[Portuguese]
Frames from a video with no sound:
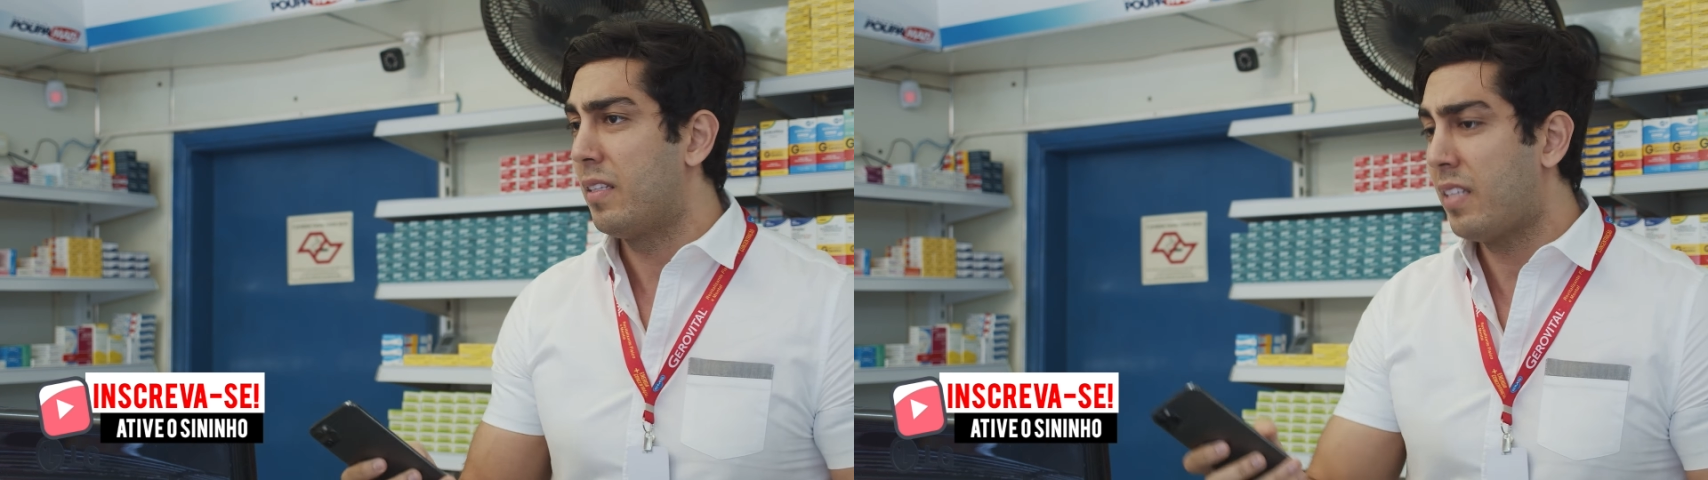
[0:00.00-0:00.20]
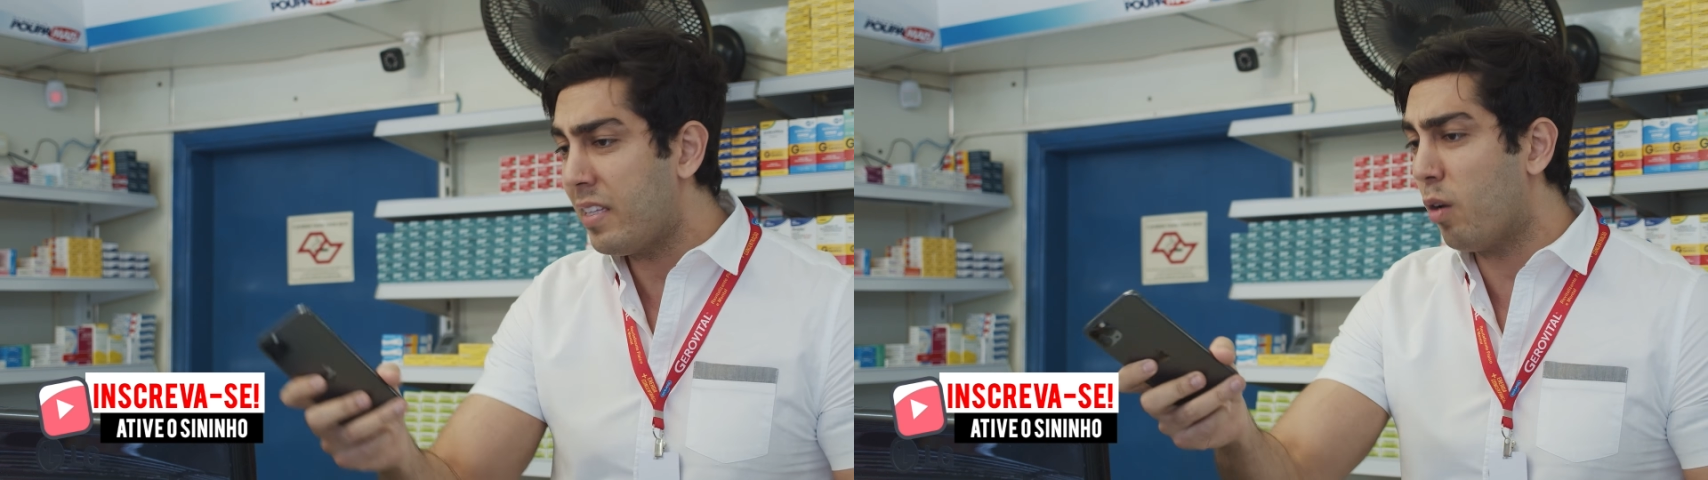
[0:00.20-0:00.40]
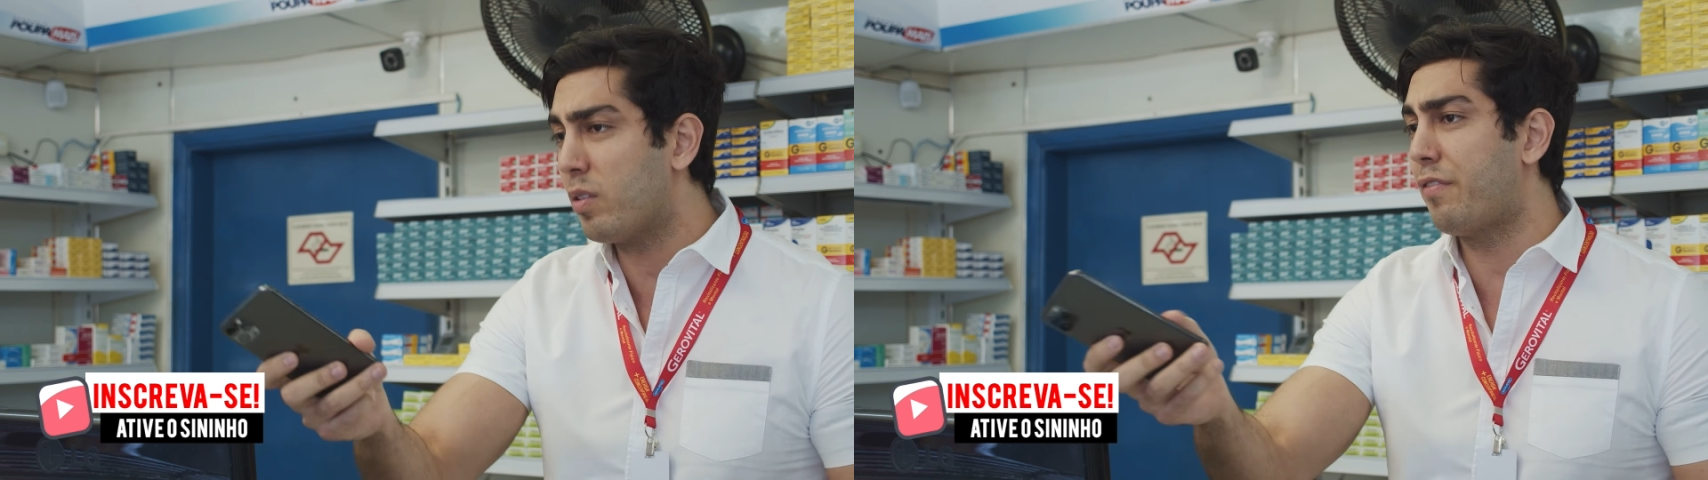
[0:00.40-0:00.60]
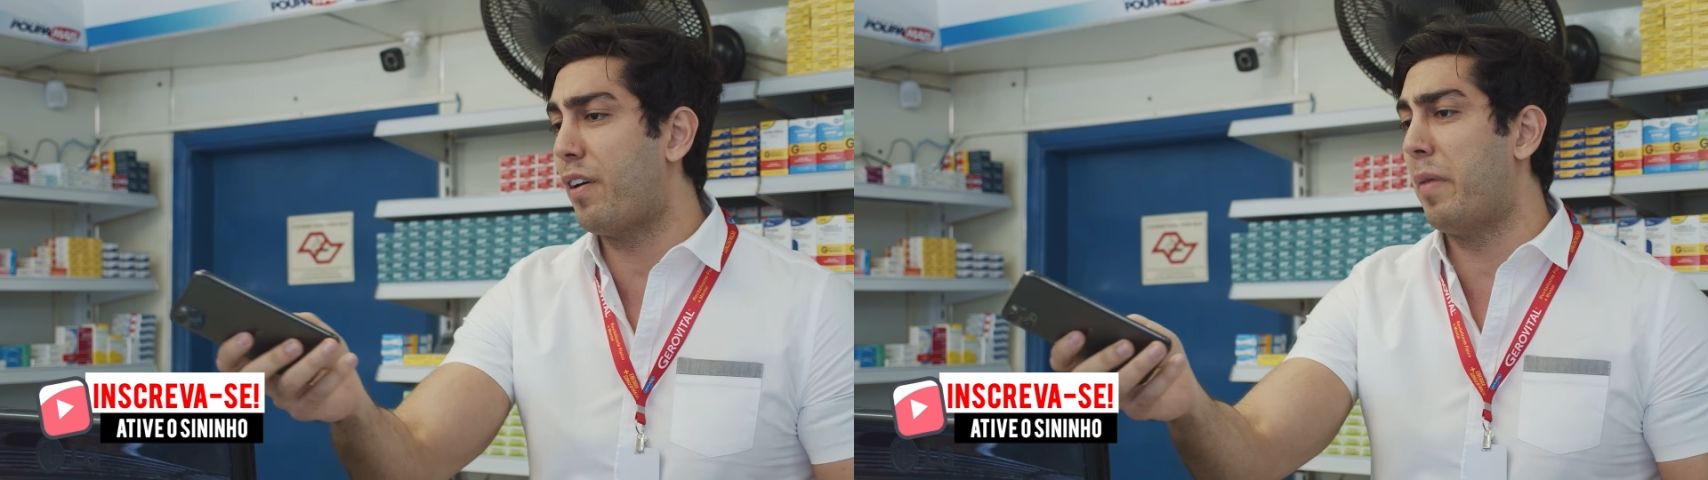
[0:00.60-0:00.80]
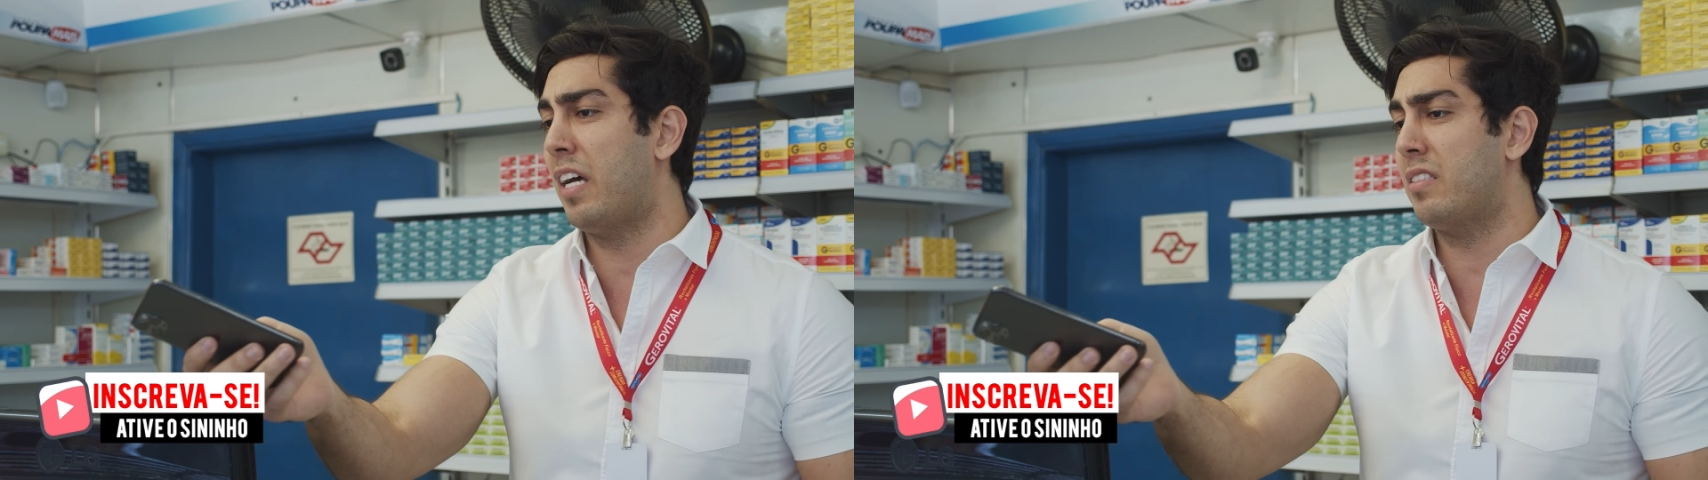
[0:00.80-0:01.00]
Tentem outra
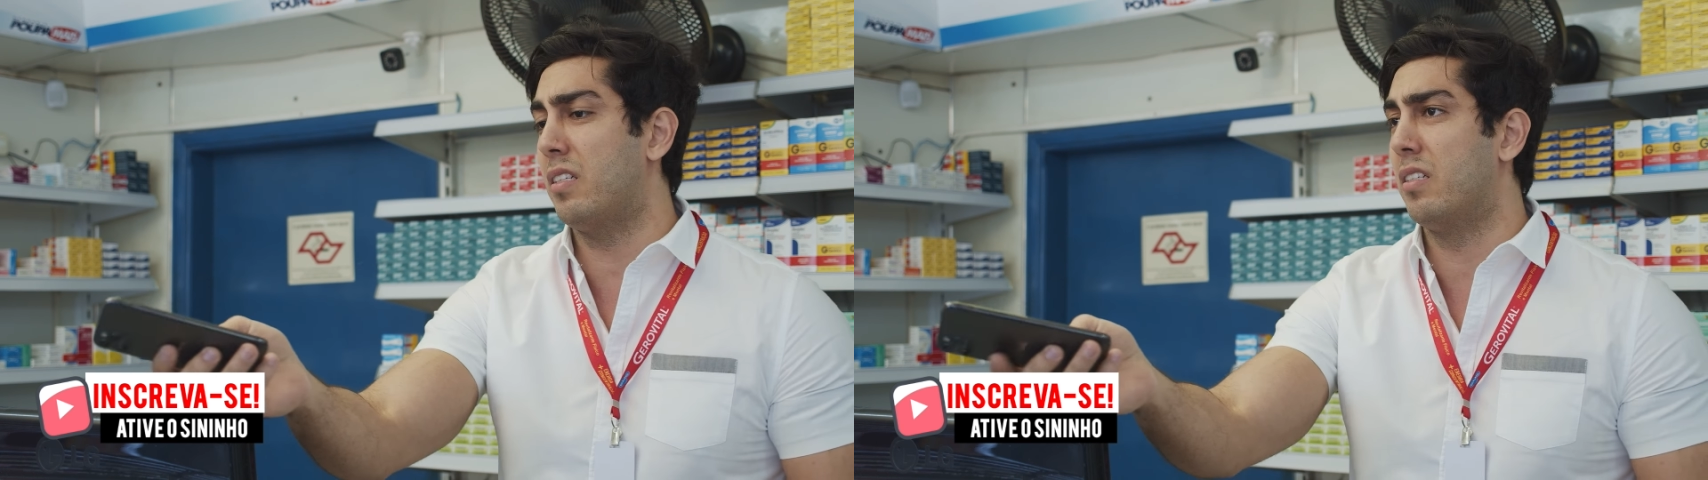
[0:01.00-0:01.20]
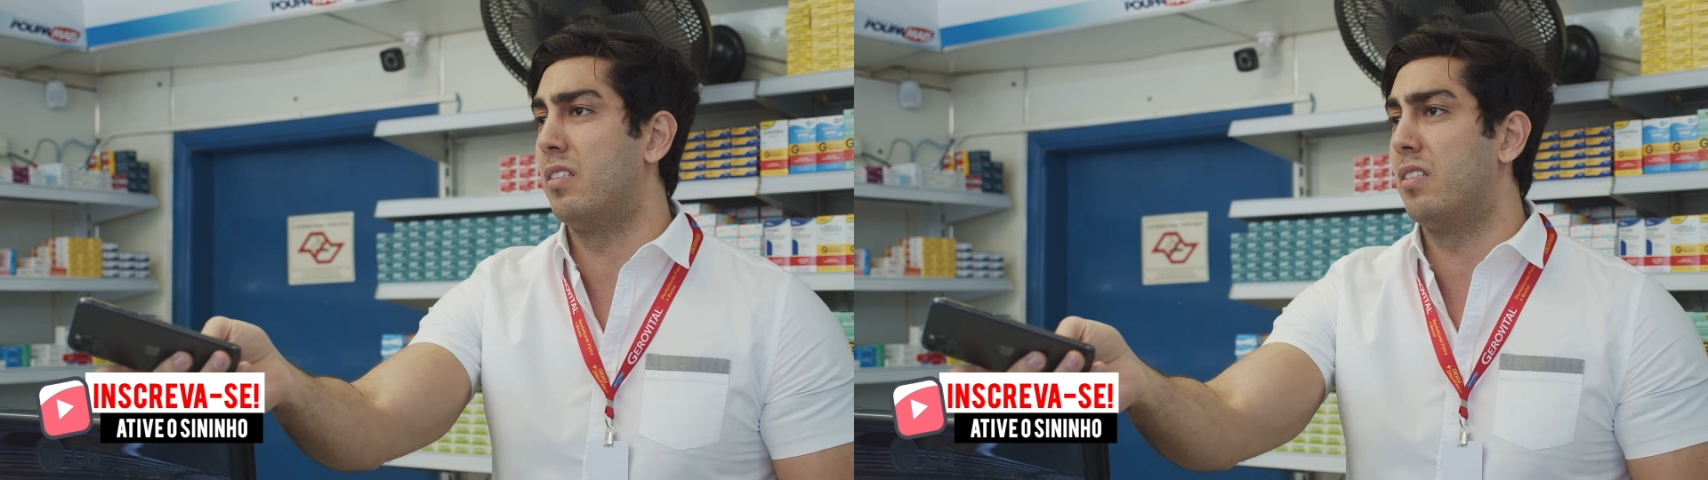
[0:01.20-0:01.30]
farmácia.